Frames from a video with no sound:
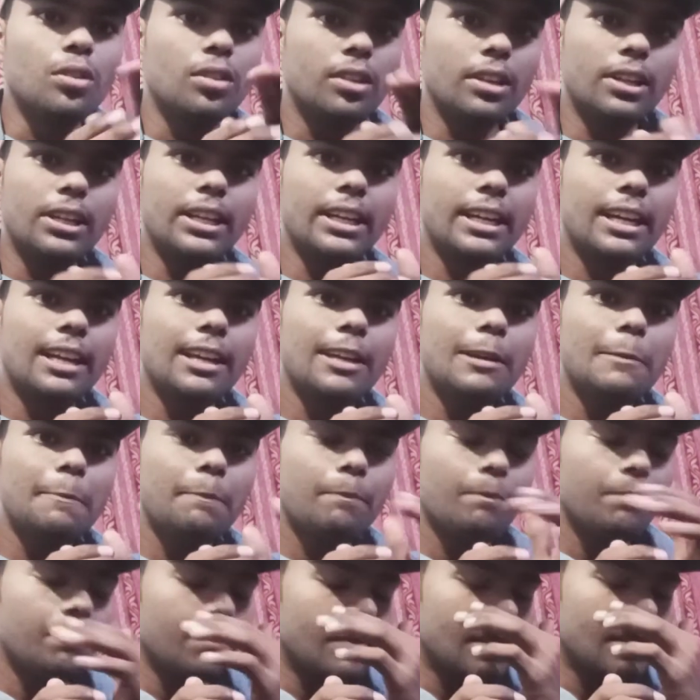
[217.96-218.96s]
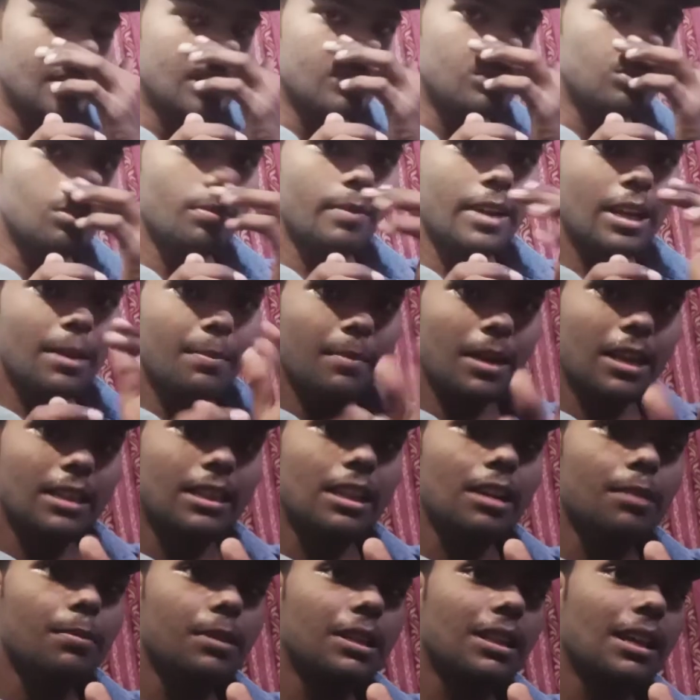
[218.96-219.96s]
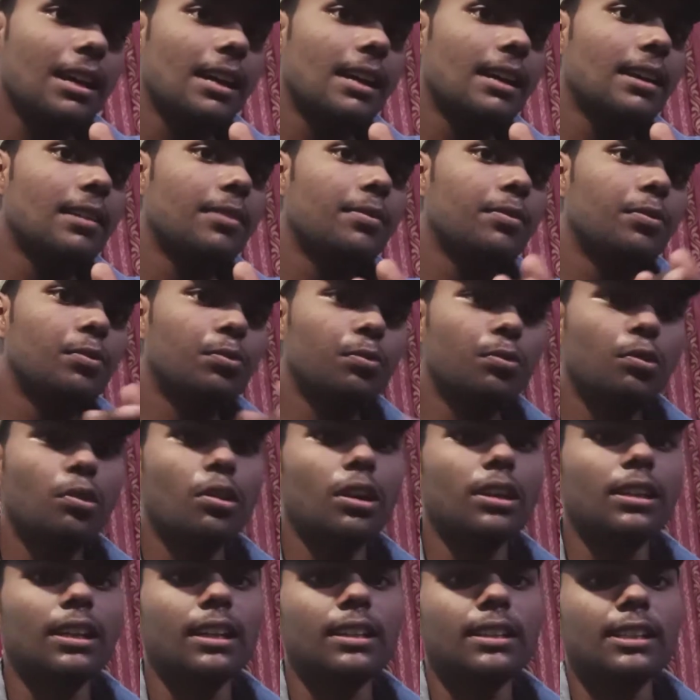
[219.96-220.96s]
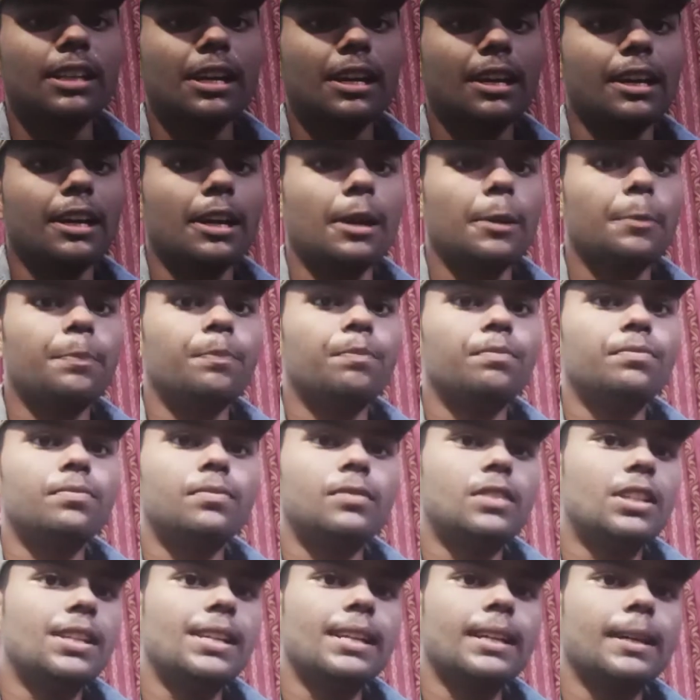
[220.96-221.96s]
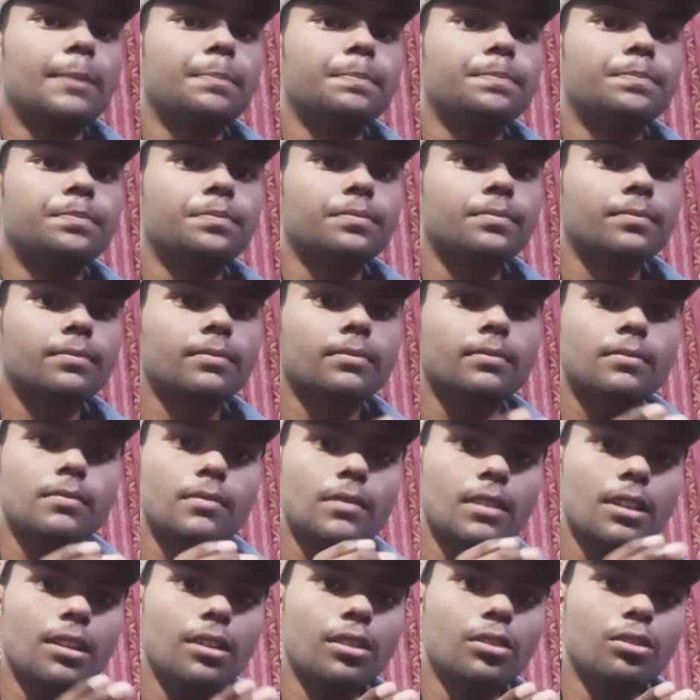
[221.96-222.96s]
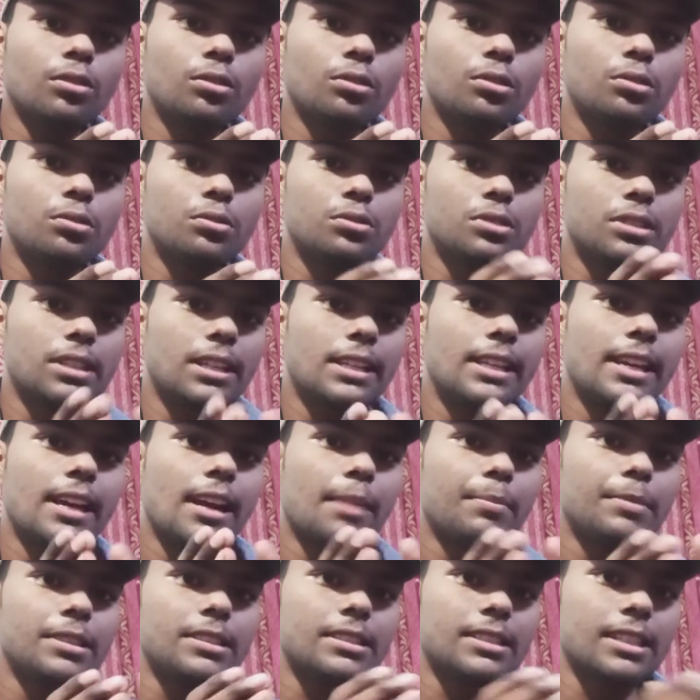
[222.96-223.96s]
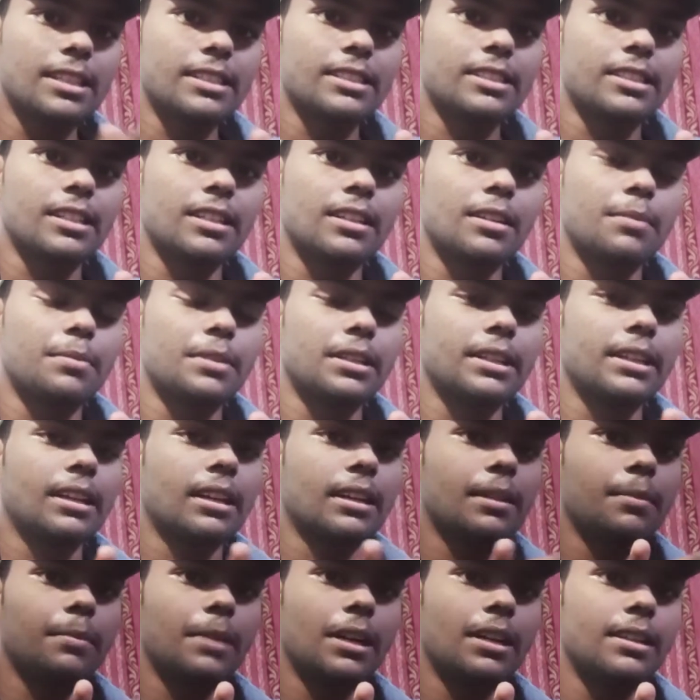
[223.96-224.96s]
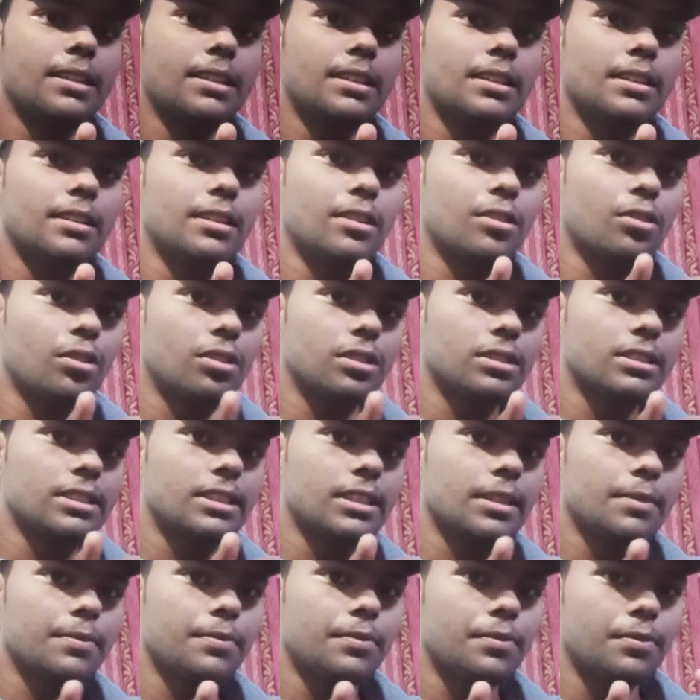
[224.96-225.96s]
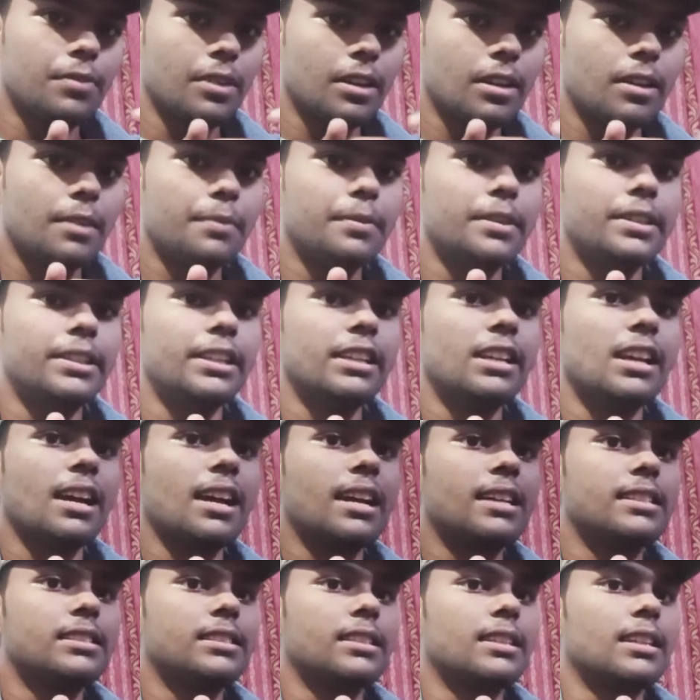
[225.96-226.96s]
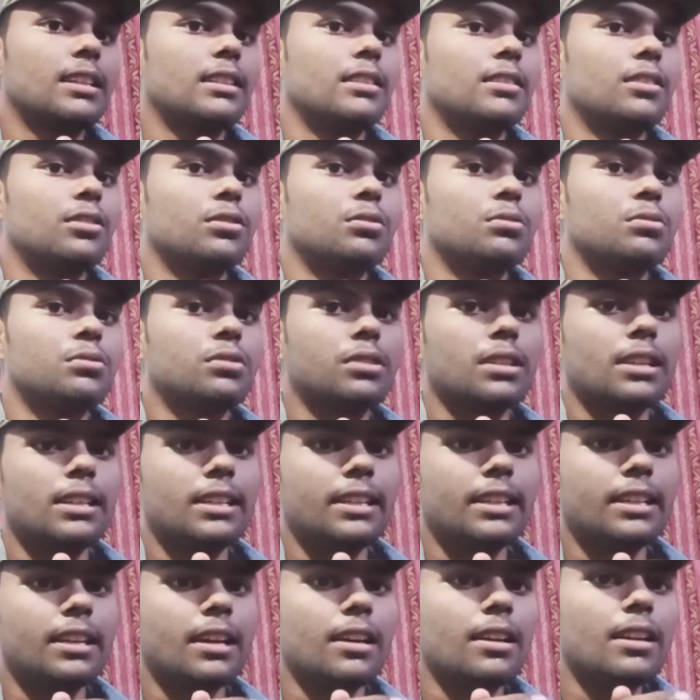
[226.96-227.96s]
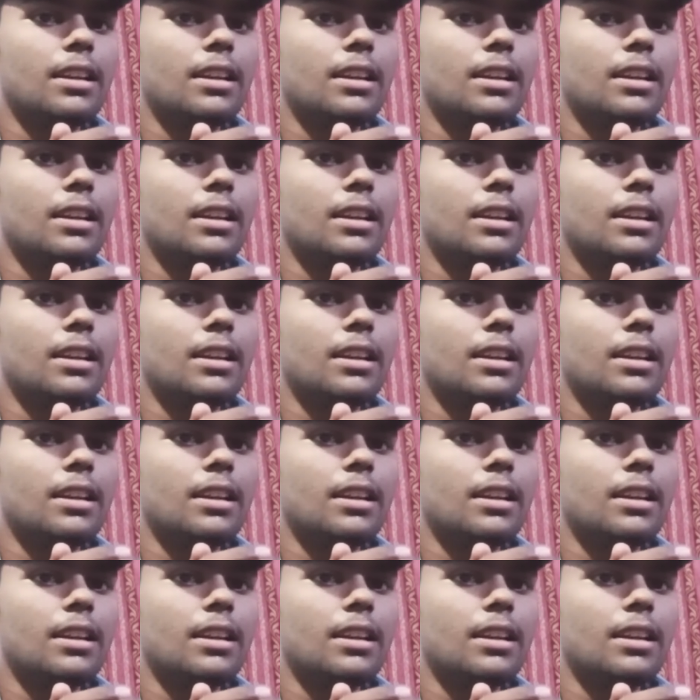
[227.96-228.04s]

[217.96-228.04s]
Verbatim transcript: लेकिन जो मैंने मेथड बताया वो हटा दिया गया है ठीक है तो उसके लिए हमें सर्च करना पड़ेगा कि भाई कौन सी अवेलेबिलिटी है इसके अंदर तो उसके लिए ना